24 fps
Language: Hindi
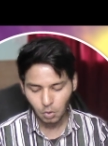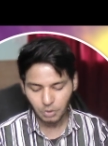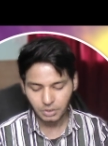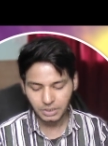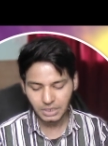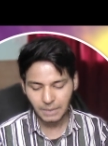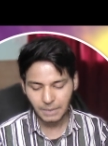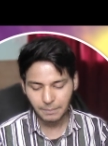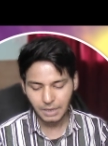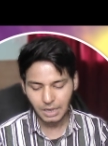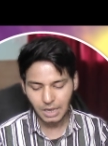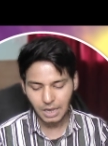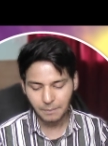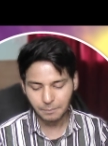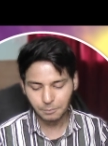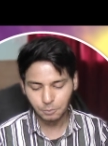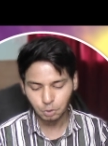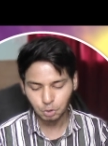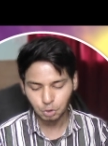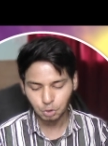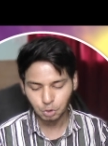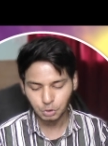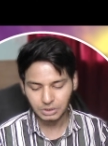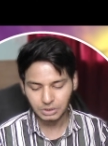और यहाँ पे
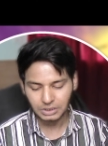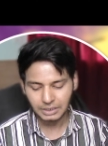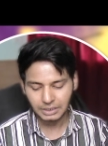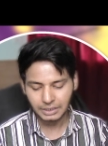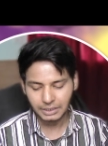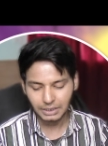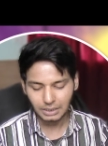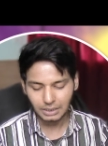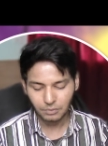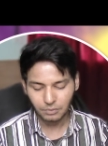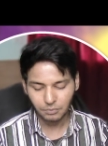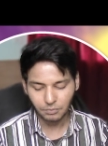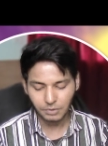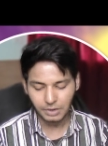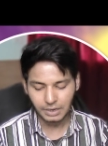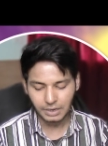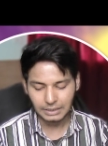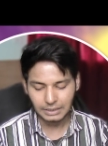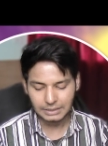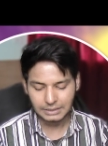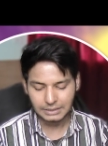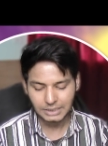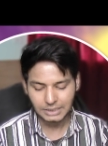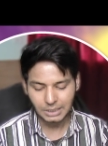आपको जो है दिखेगा
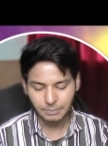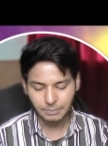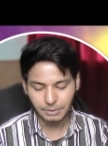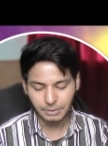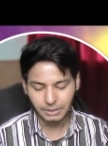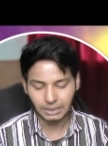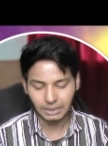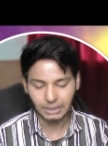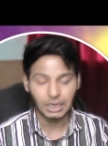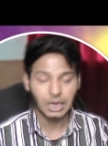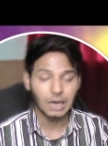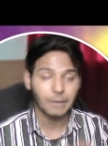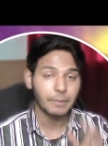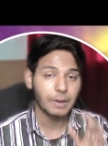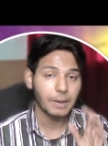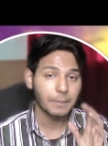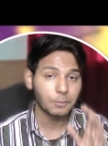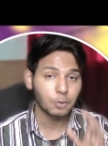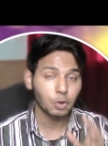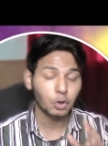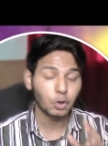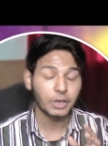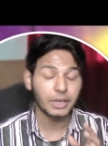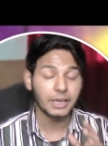वायरलेस डीबगिंग अब
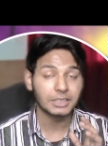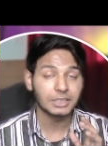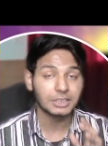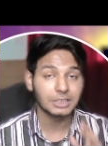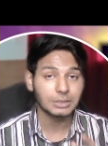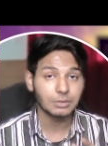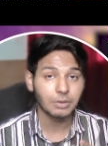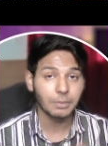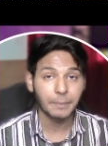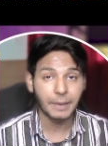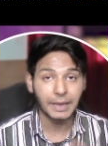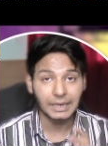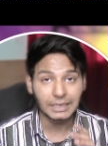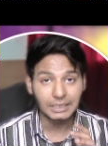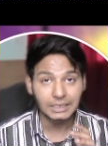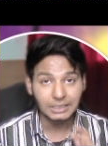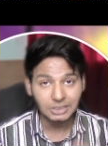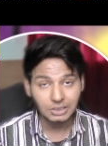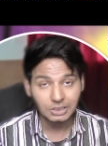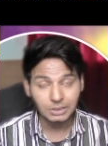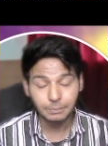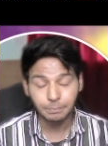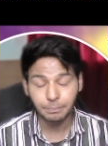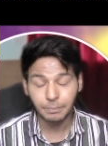आपको एक चीज़ मैं पहली
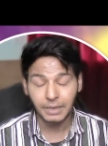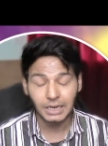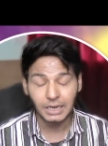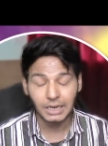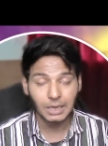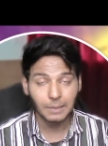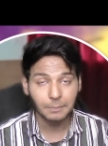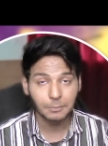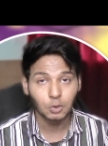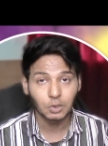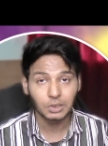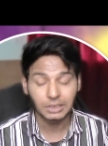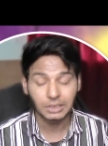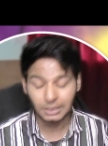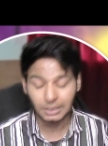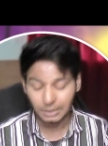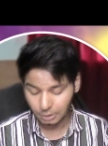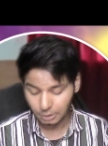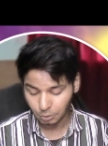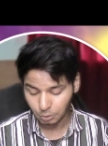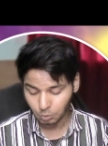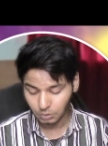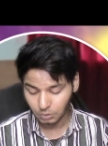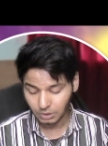चीज़ पहले आपको क्लियर
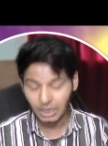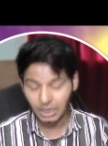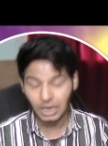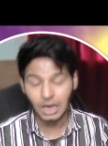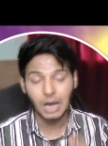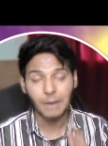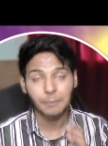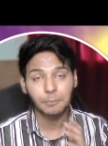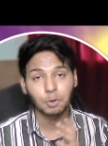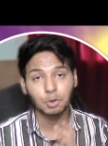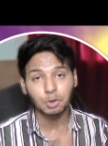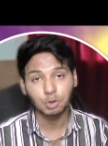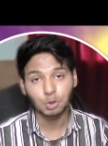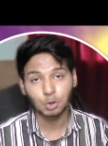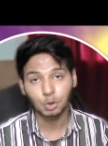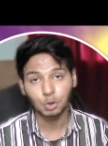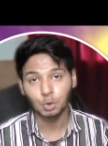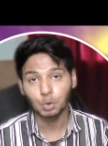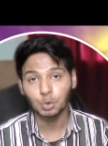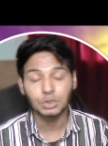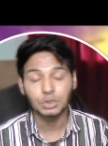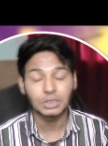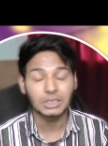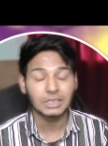कर दूँ कि आपको इसको
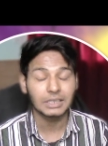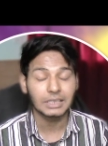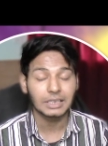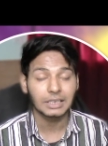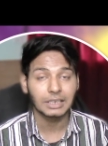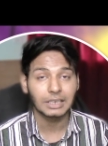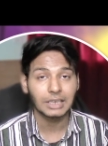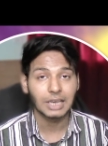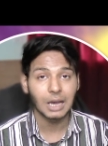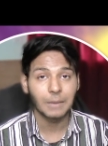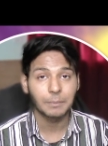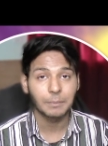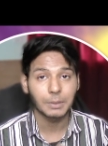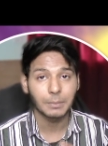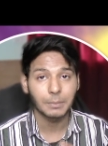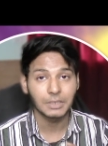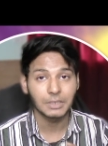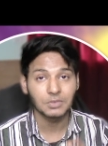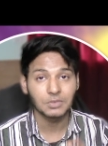यूज़ करने के लिए आपके